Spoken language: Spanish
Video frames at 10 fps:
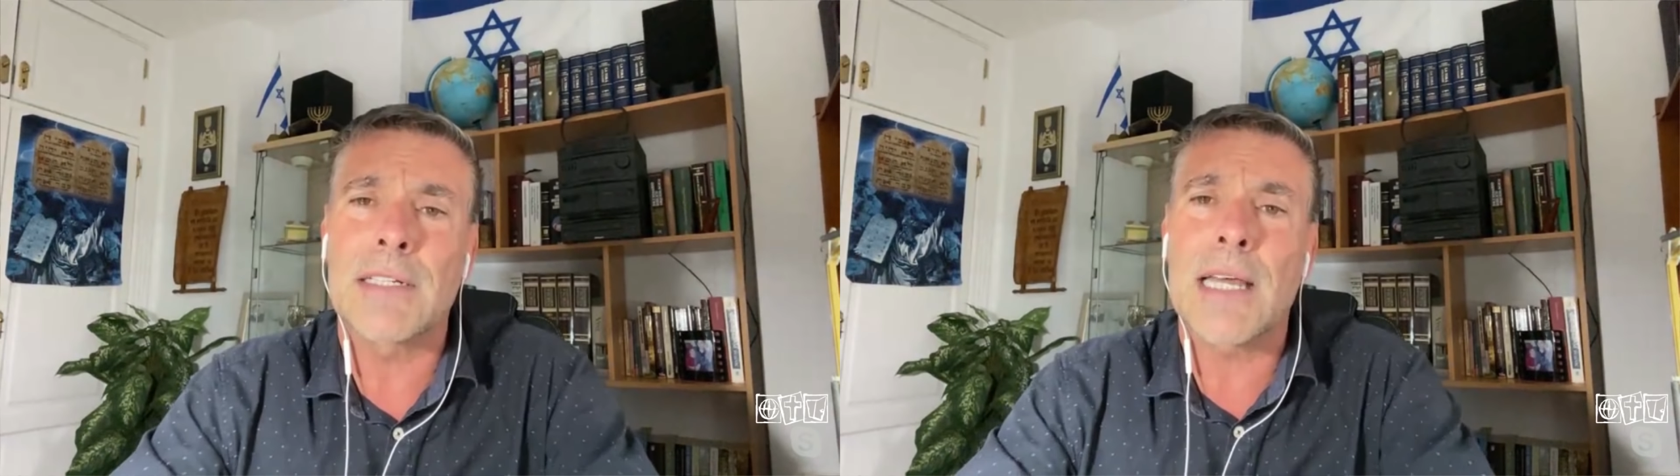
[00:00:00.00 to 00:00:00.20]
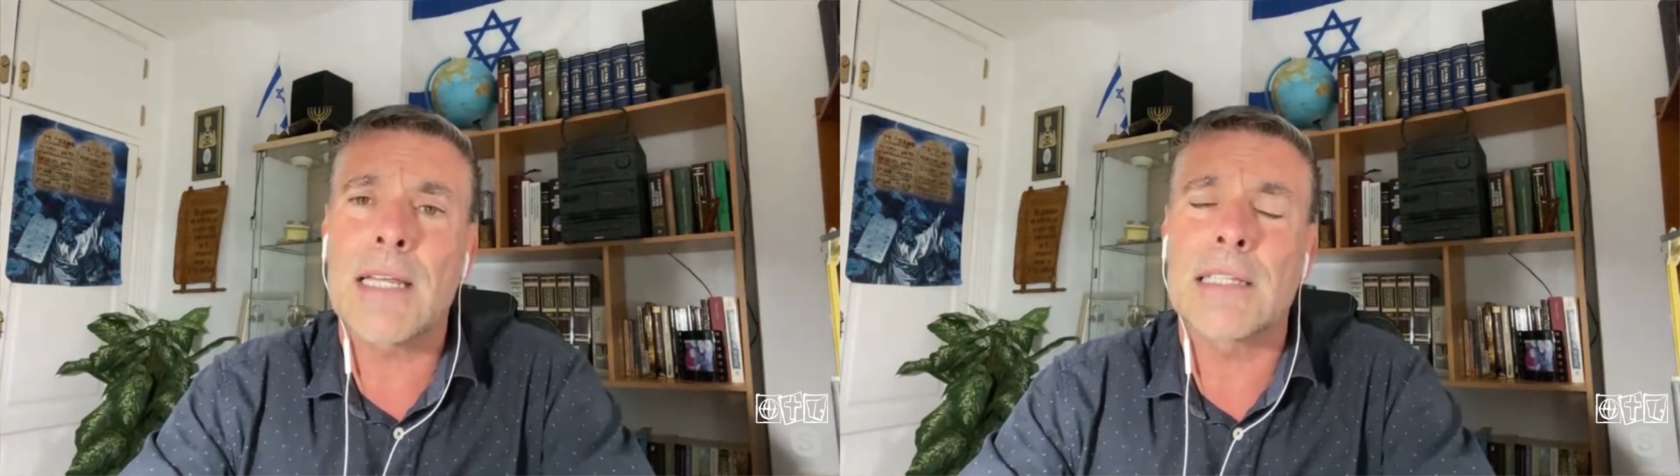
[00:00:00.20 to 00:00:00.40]

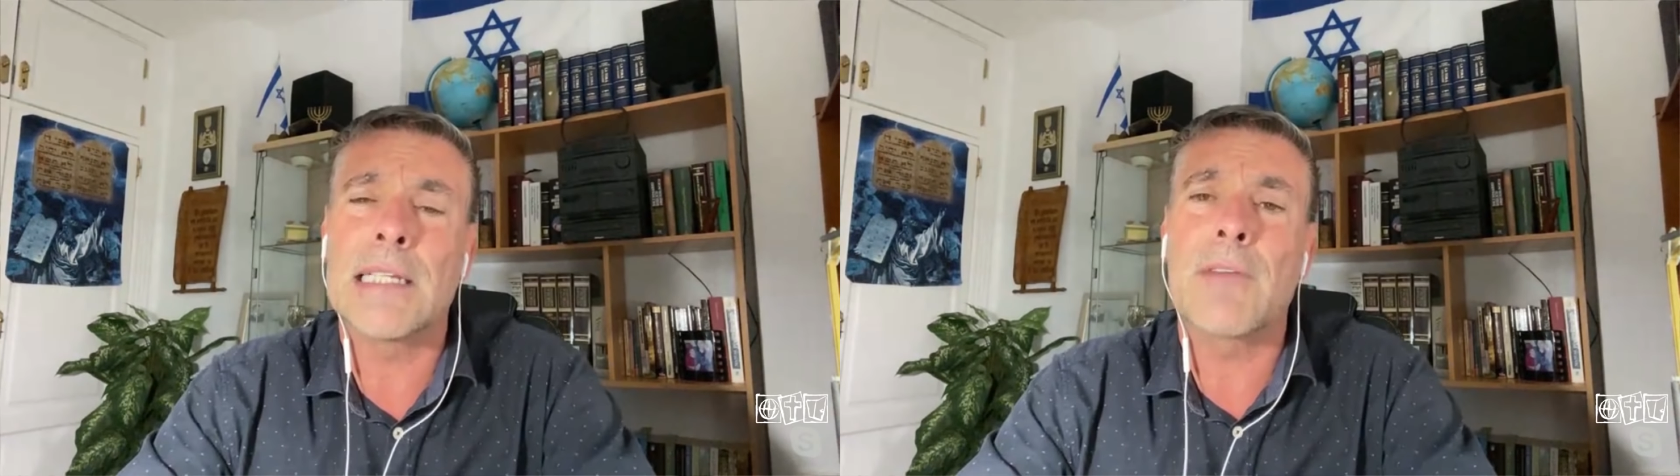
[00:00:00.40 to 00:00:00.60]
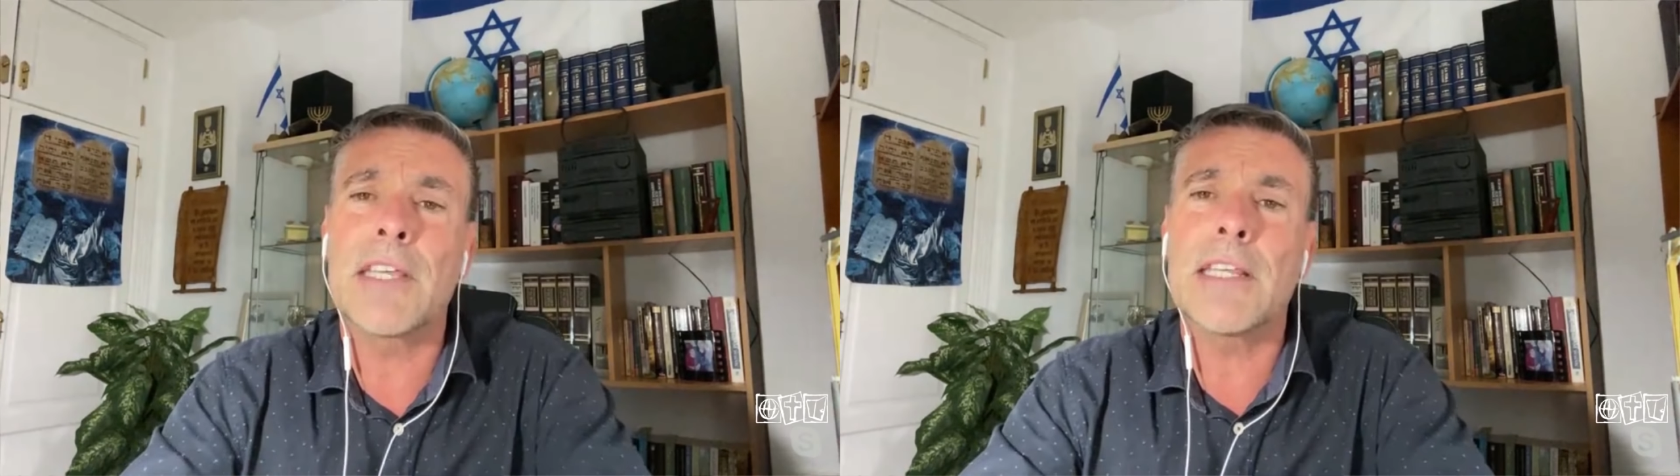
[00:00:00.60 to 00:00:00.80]
la
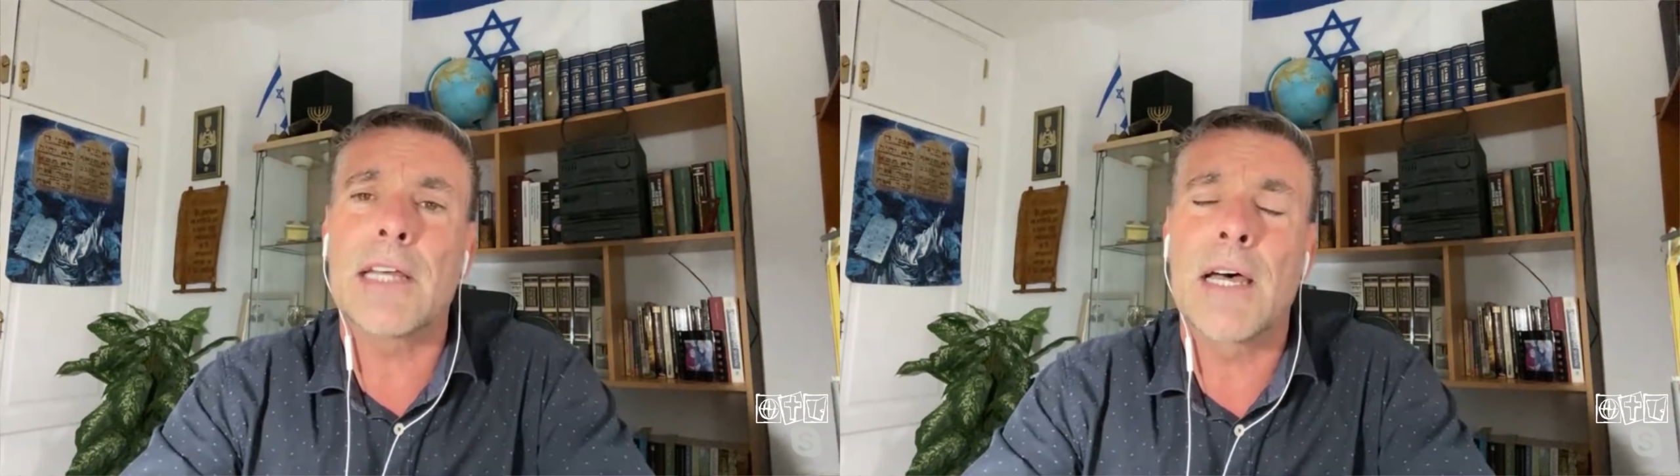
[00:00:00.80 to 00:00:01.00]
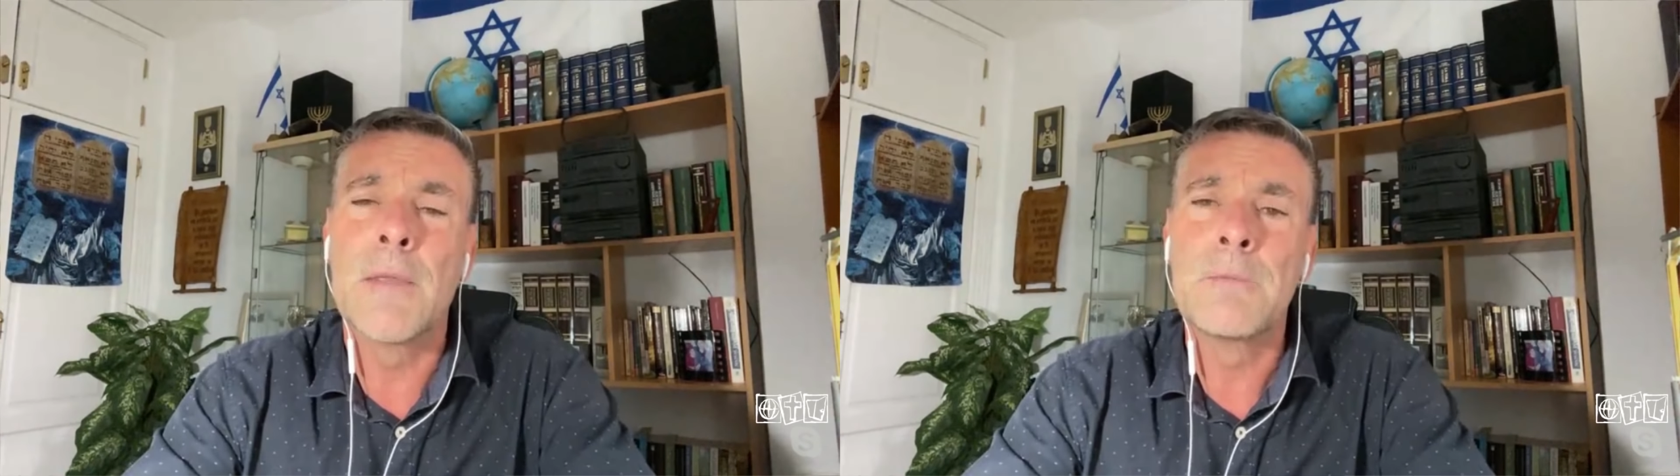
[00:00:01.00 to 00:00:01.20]
verdad y la
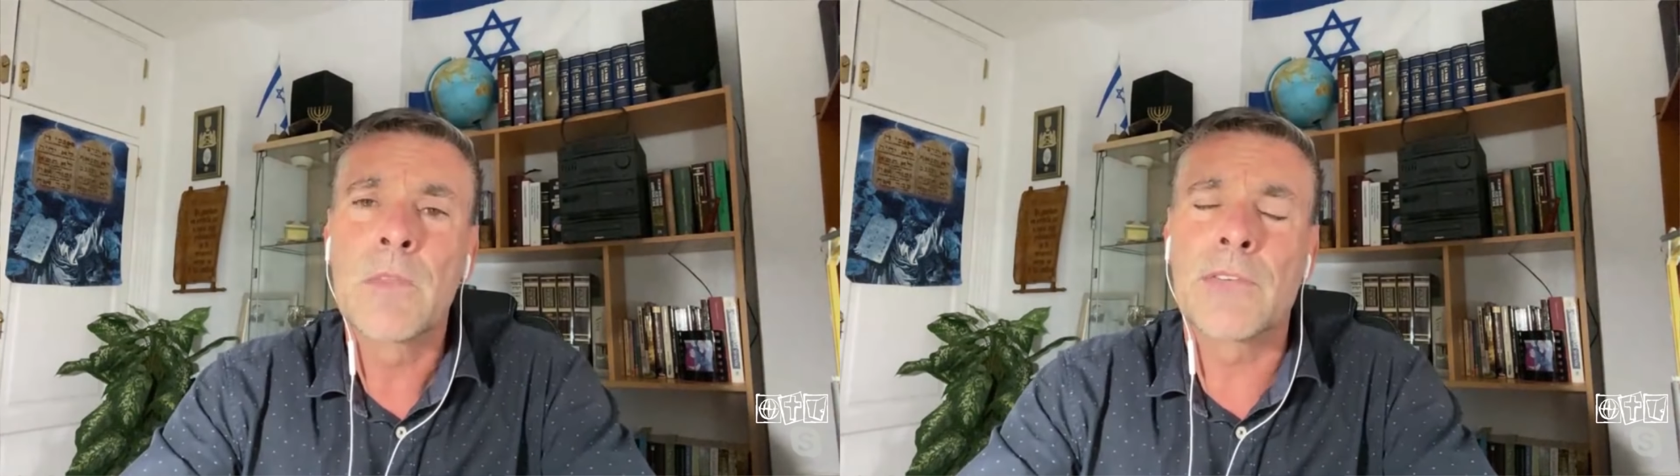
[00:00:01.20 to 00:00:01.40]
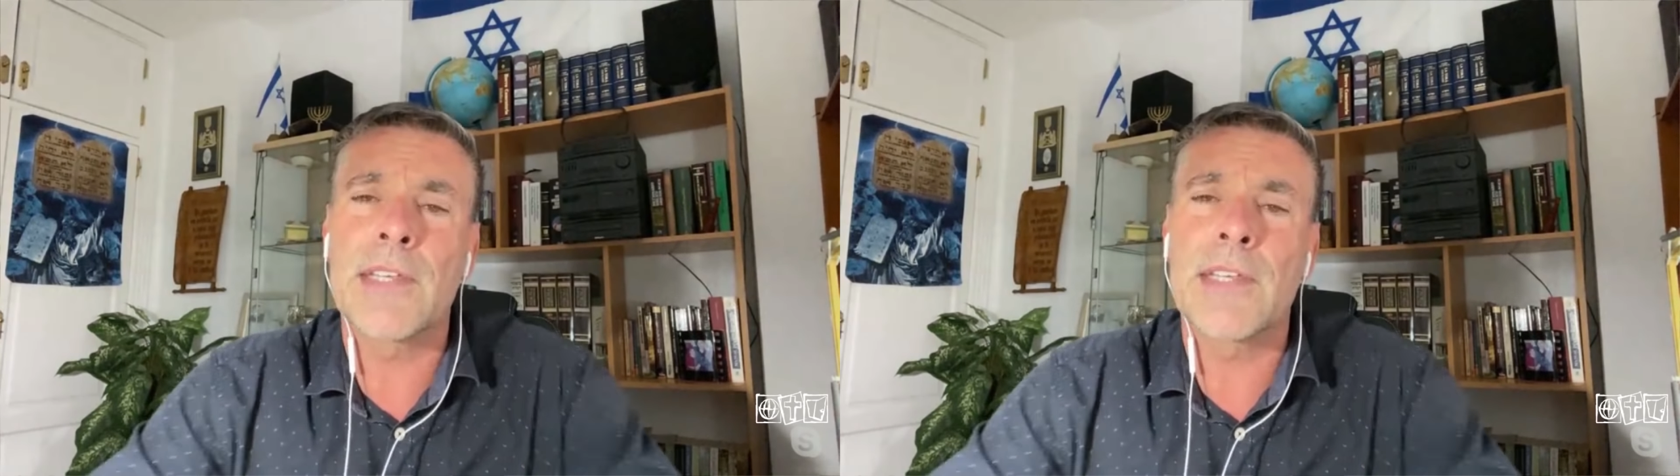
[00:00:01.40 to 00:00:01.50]
vida